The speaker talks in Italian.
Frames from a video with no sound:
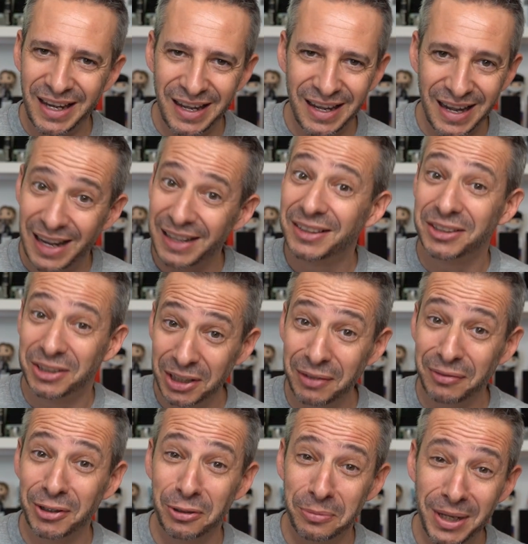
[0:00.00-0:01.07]

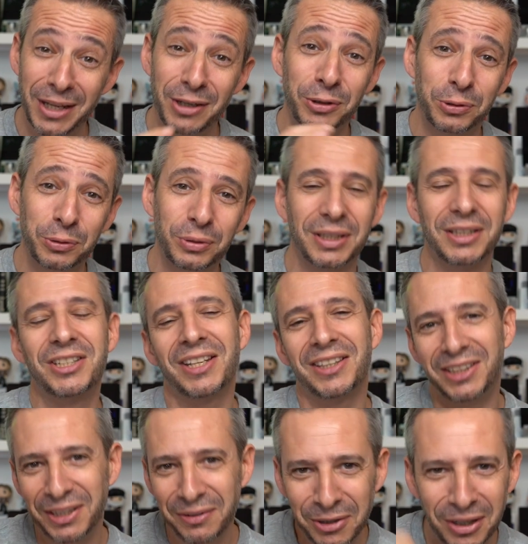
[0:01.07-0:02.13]
attivino meglio tutte,
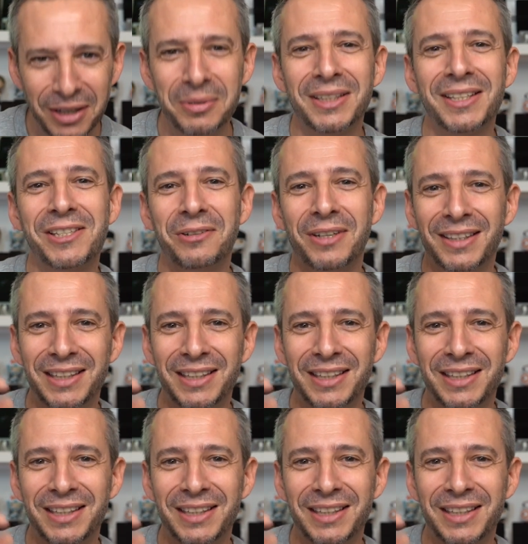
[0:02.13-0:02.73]
disattivino le limitazioni,